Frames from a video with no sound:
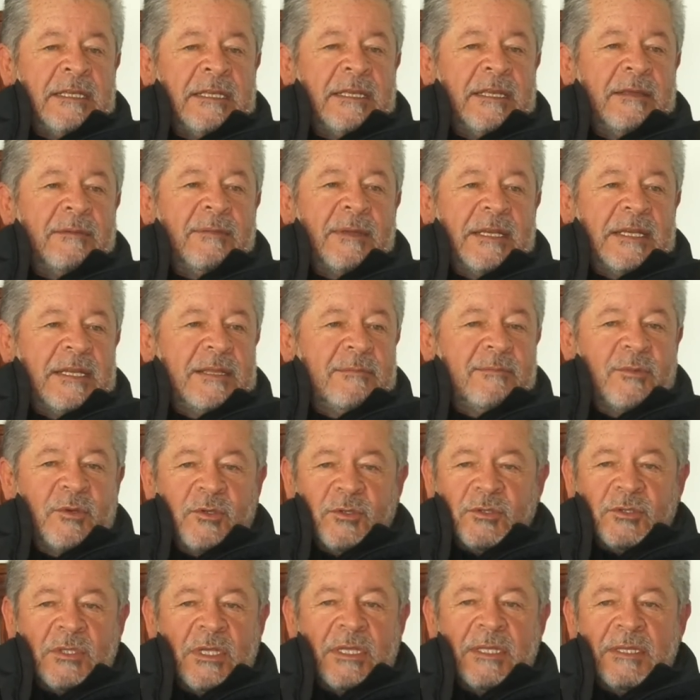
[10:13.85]
Eh,
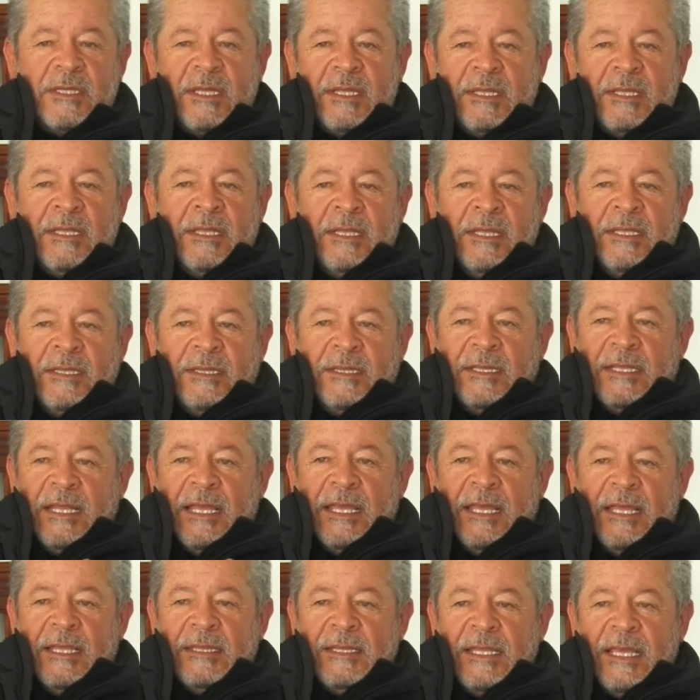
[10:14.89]
venimos de,
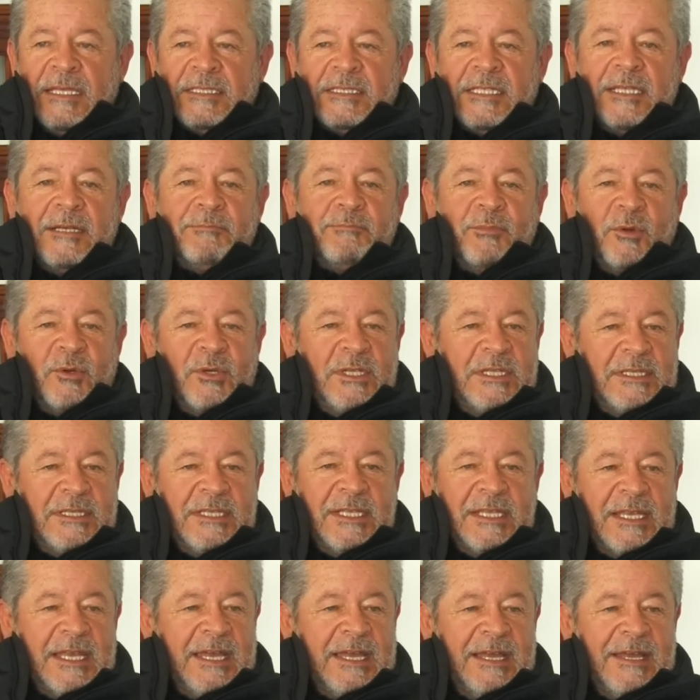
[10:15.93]
de, hacer
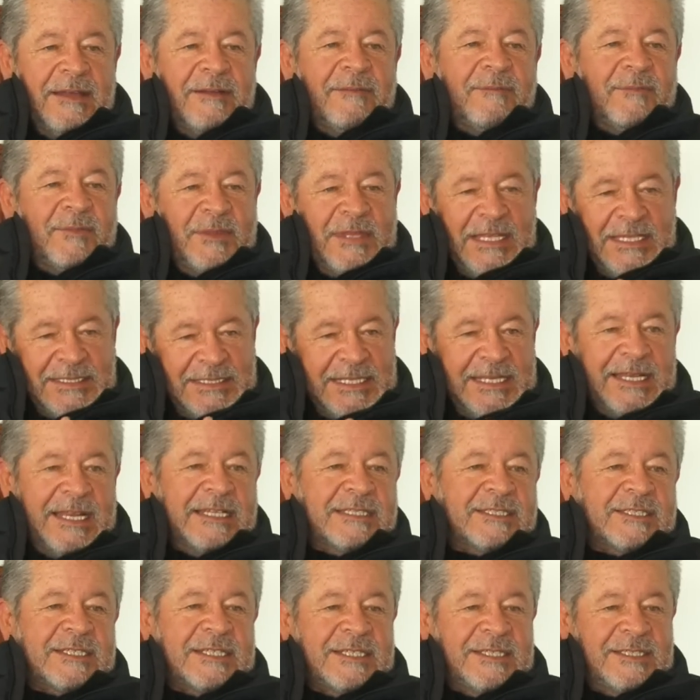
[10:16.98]
política desde
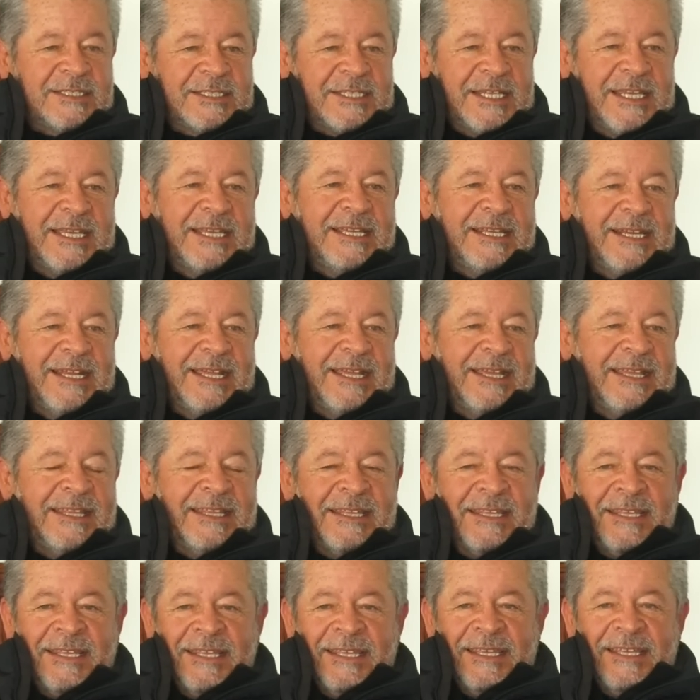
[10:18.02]
la trinchera,
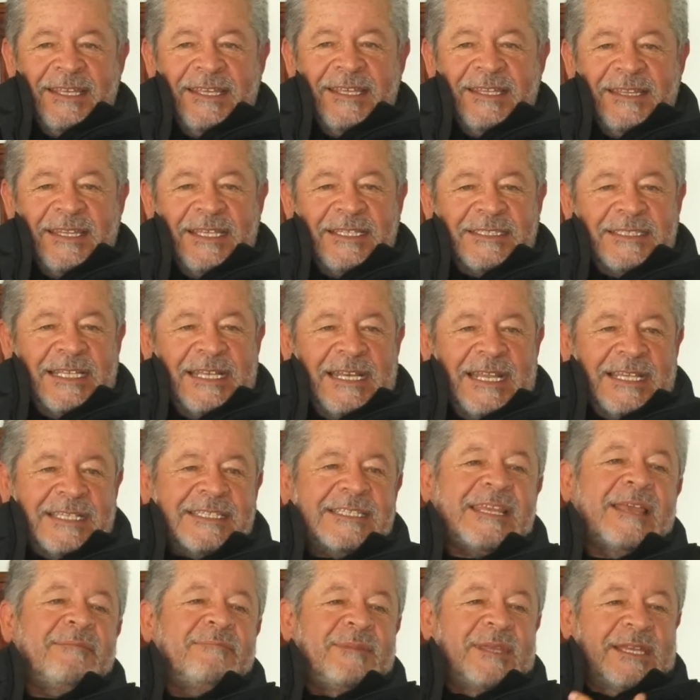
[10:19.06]
eh, desde la
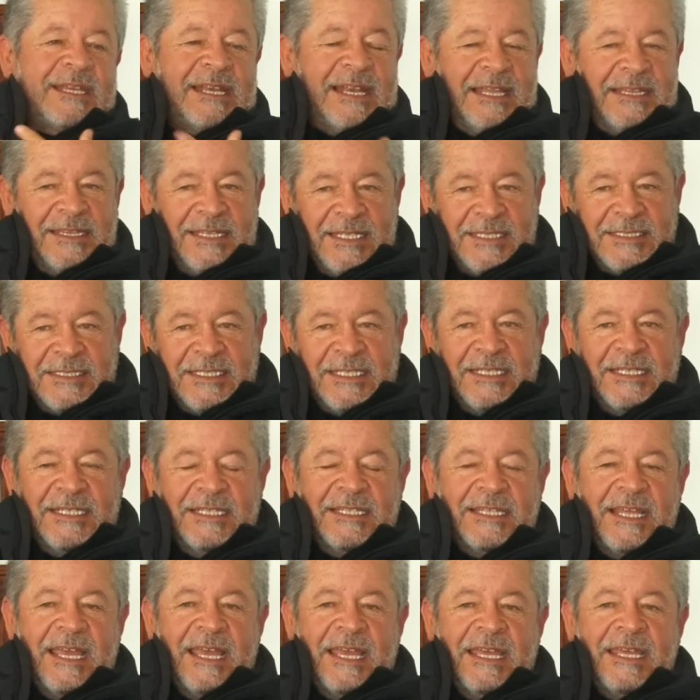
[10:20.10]

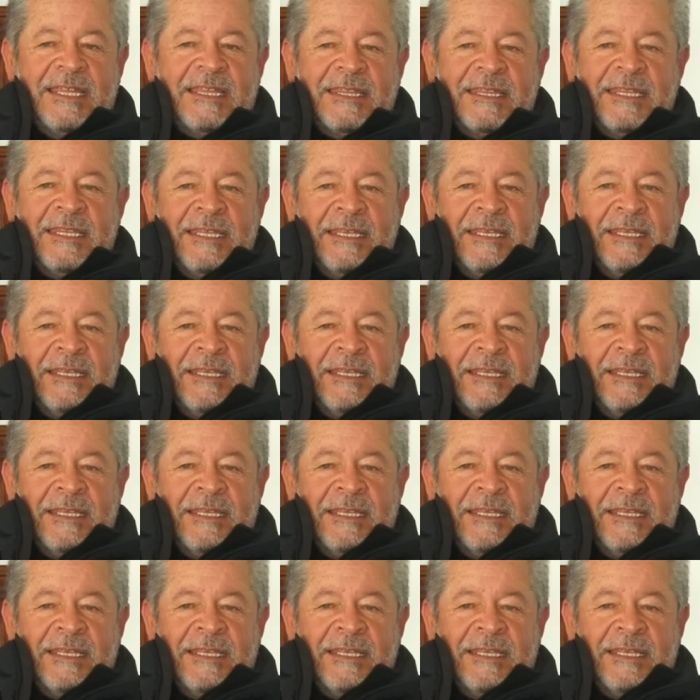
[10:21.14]
semiclandestinidad,